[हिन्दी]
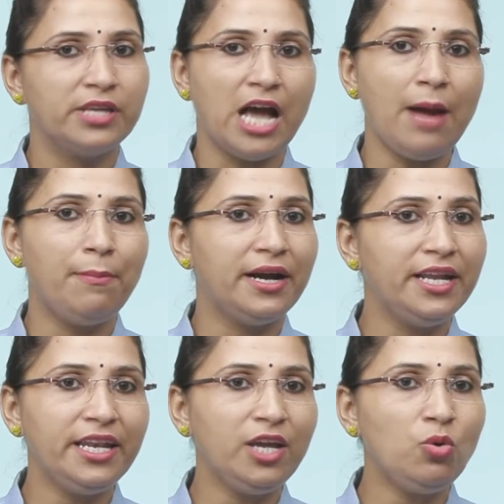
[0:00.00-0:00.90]
क्या
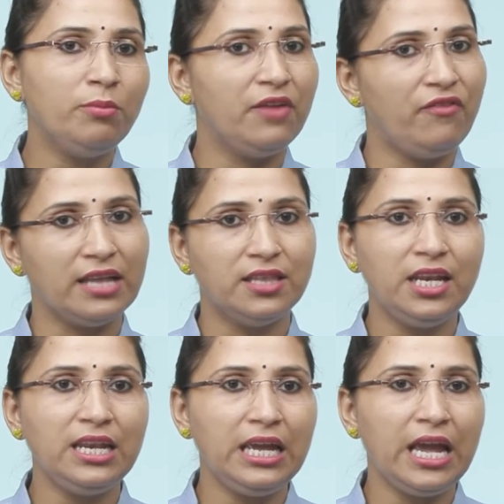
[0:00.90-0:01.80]
बड़ी नहीं हूँ मेरे फैदर
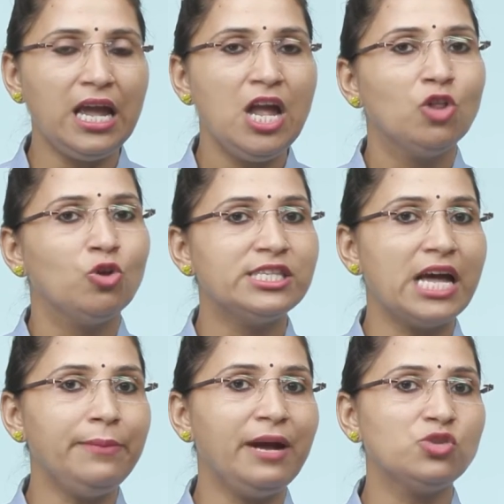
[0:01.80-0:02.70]
ही नहीं है तो ये
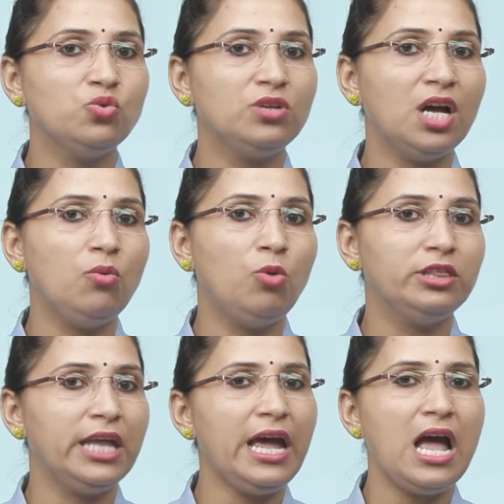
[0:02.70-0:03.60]
सारी बात सुनकर वो
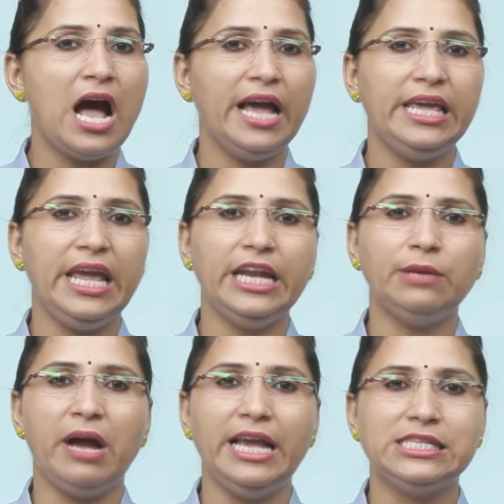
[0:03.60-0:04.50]
बोलता है आई हेट
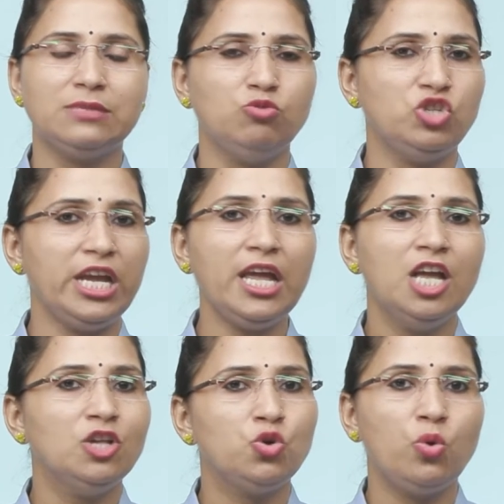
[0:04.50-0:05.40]
माइस मुझे
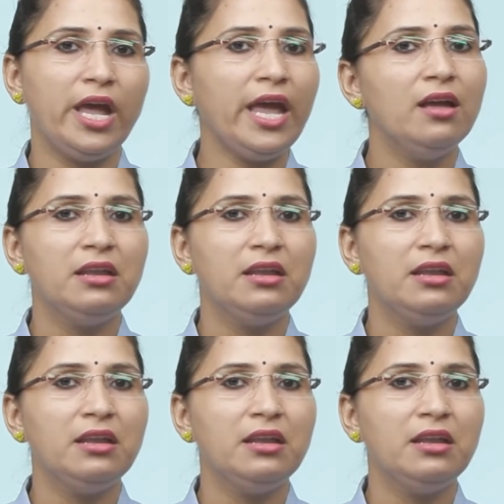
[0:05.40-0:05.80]
चूहे